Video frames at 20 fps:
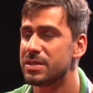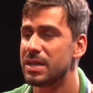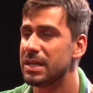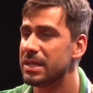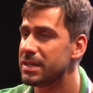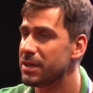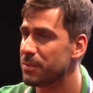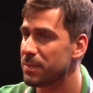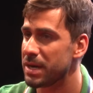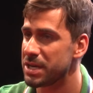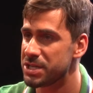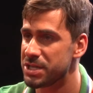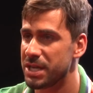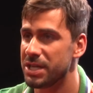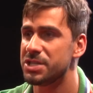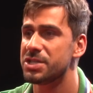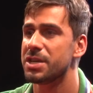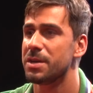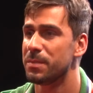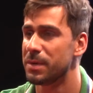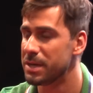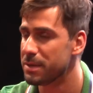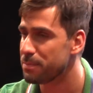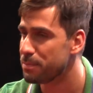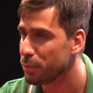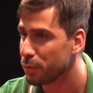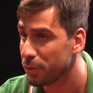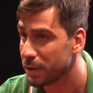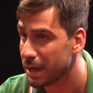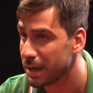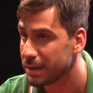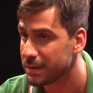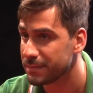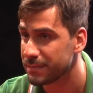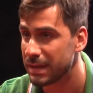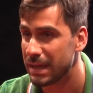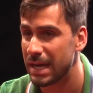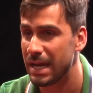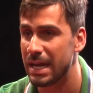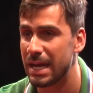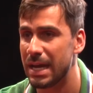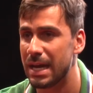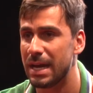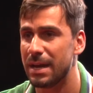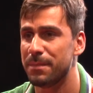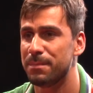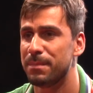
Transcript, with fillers: ele tem um agente que manipula é,